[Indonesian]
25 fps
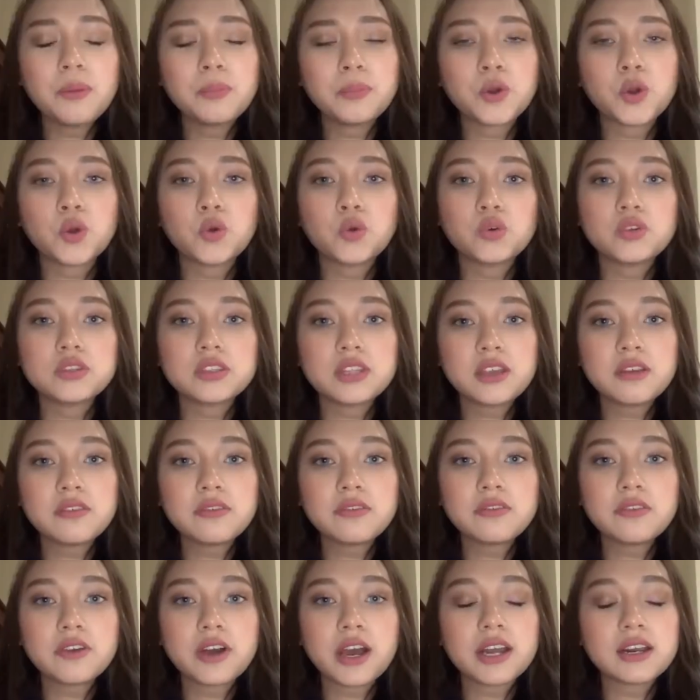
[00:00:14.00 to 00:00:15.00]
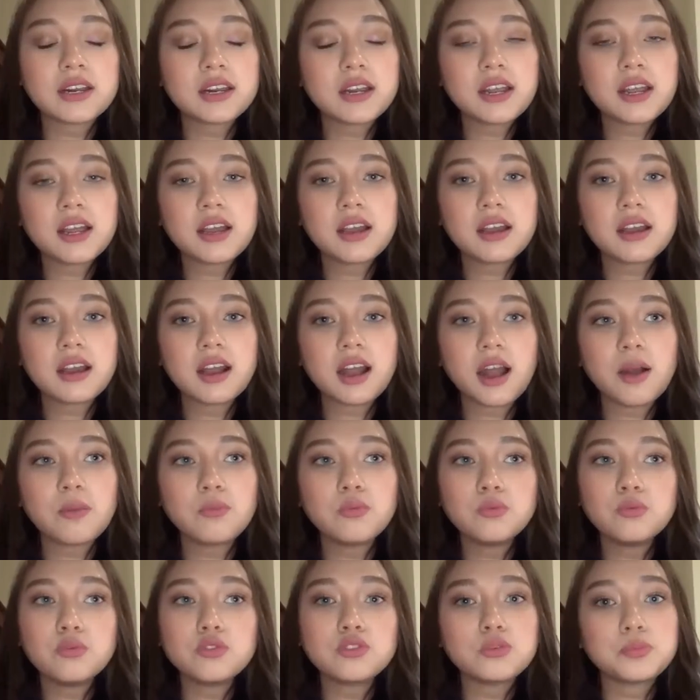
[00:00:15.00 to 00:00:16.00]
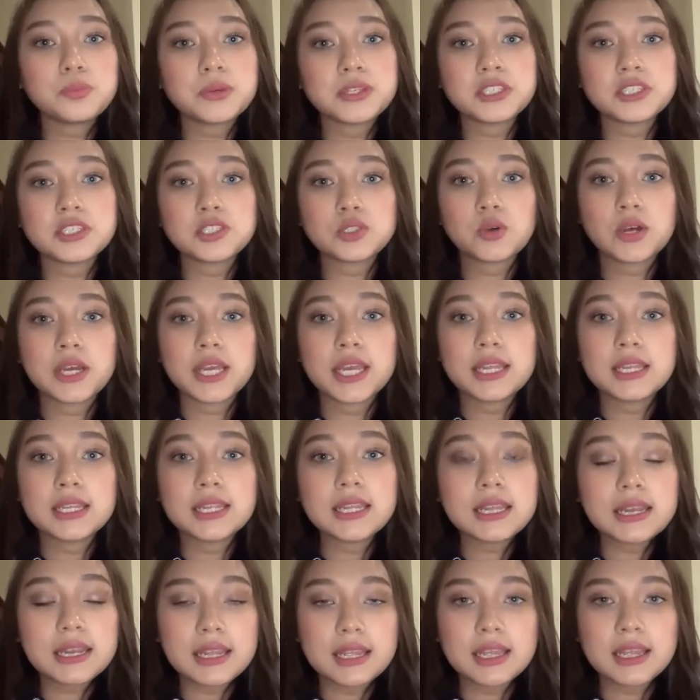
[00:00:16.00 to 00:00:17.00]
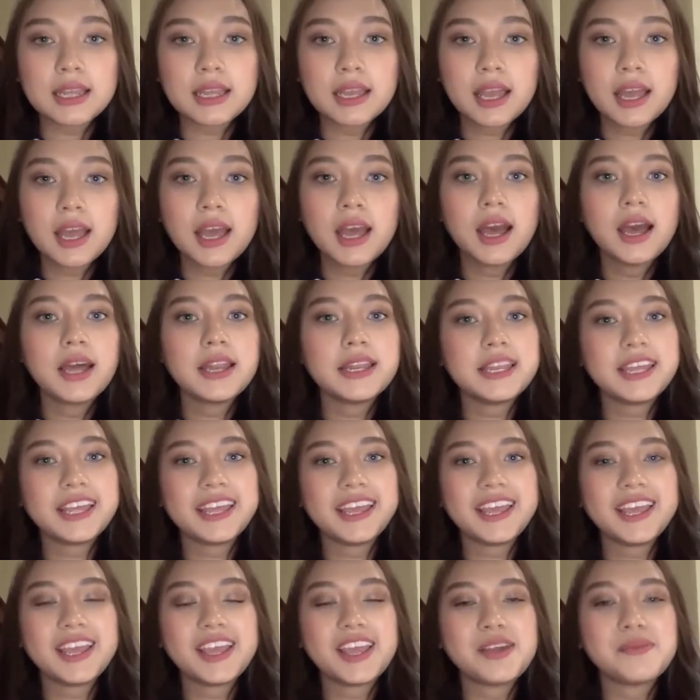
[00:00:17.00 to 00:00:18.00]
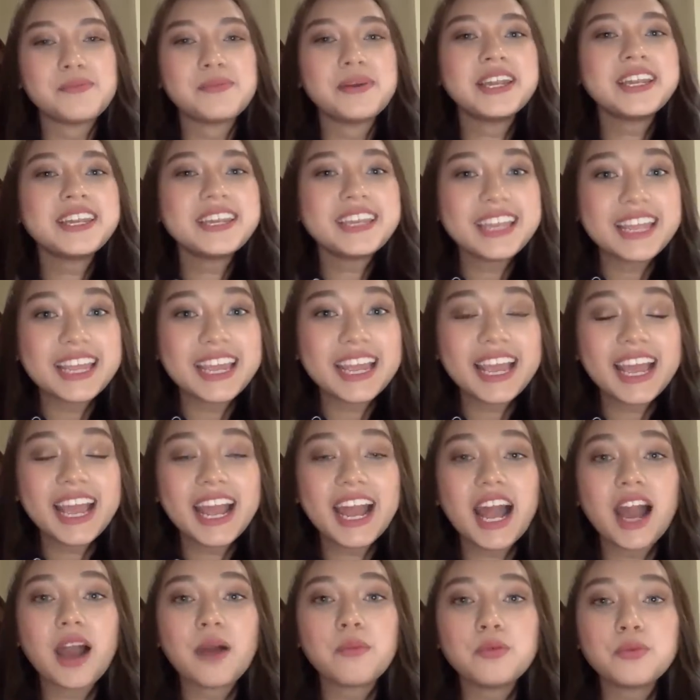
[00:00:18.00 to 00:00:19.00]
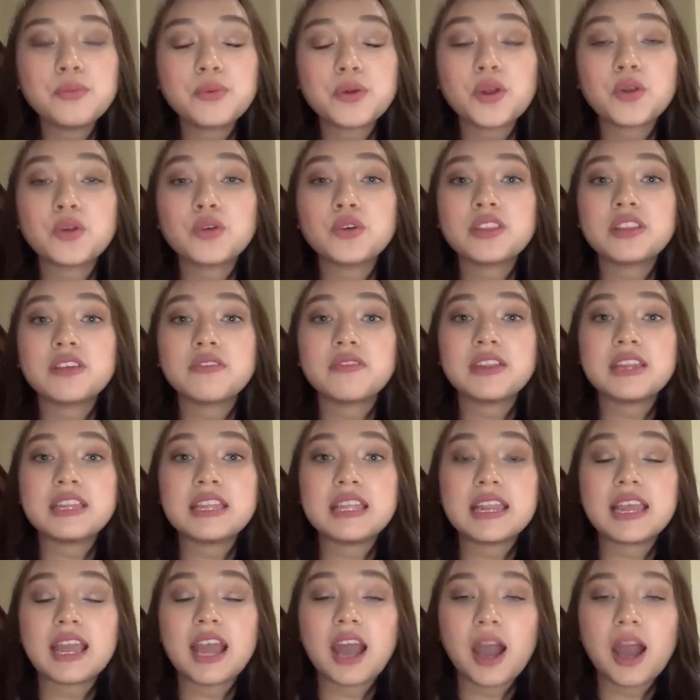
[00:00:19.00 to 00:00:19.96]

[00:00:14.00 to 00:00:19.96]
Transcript: gak produktif karena kamu butuh penyesuaian diri. Nih, mending kamu produktifin diri